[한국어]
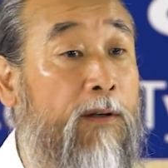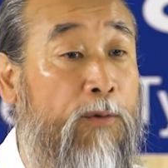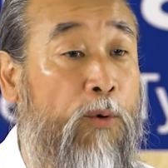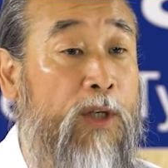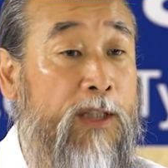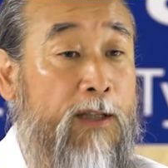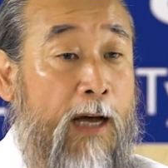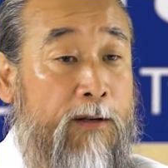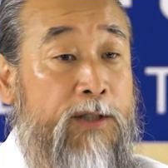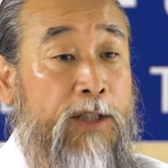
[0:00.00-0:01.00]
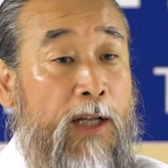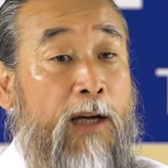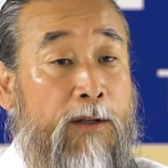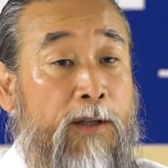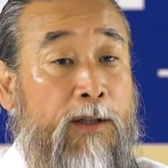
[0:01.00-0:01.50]
거기 아, 이제 다른
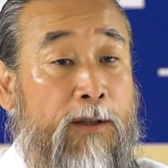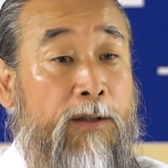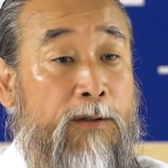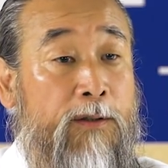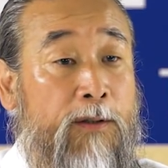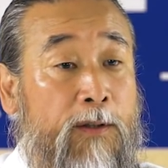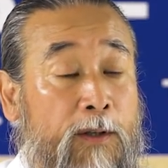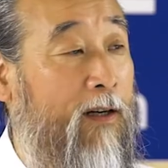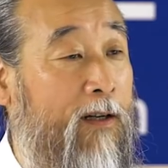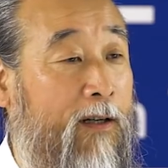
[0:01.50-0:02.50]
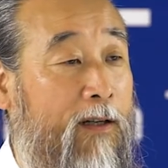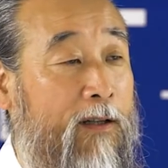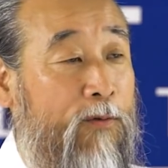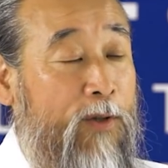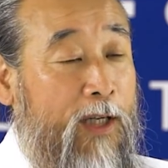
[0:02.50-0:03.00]
시대가 열리는 거죠.
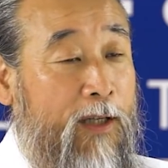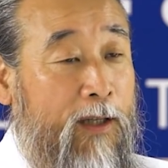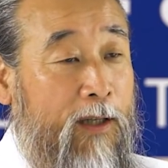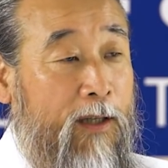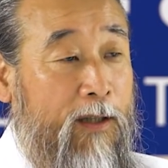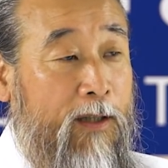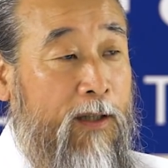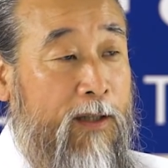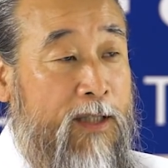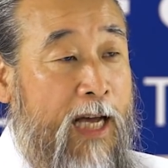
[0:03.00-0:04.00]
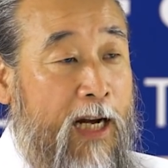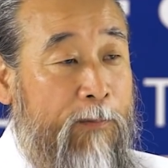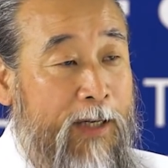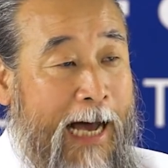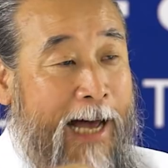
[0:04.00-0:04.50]
어, 우리가 이
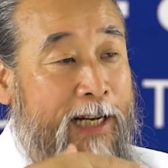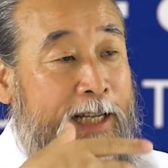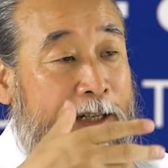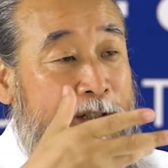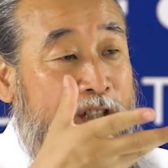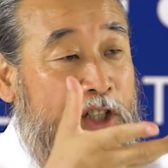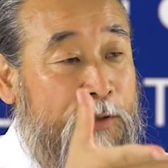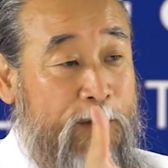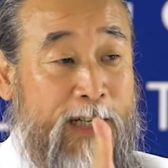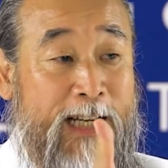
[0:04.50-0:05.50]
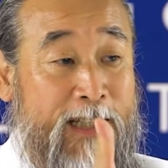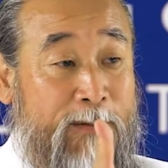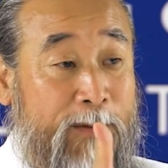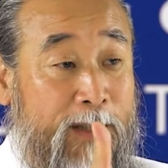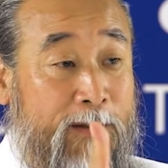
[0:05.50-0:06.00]
사람을 아르키는 직업을 해야
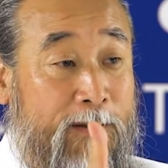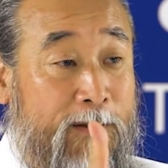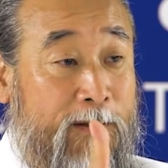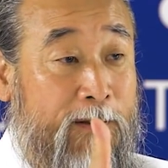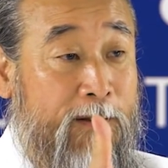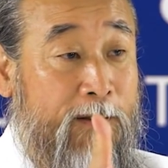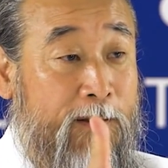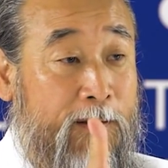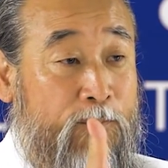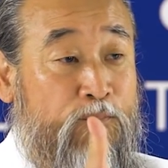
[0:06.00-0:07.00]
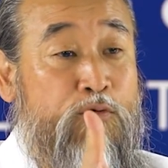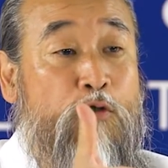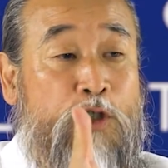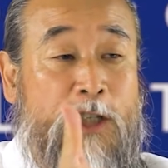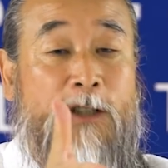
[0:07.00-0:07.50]
됩니다.
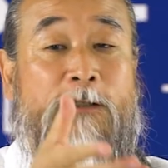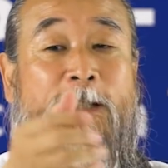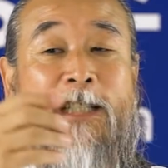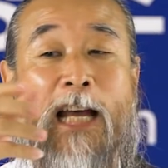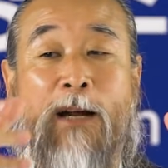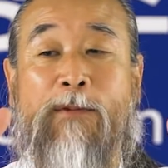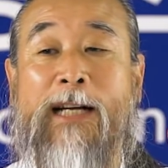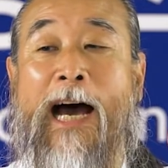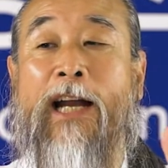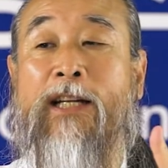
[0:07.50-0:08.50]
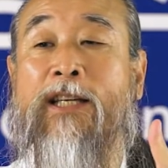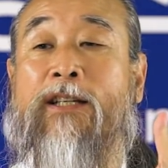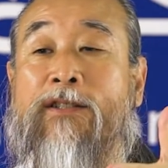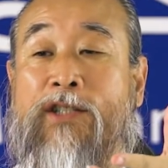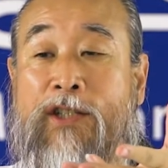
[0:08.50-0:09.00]
무엇이든지 사람을
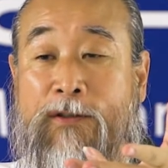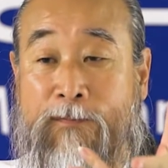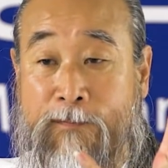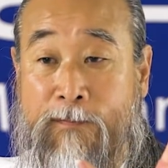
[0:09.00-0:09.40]
아르키는 직업.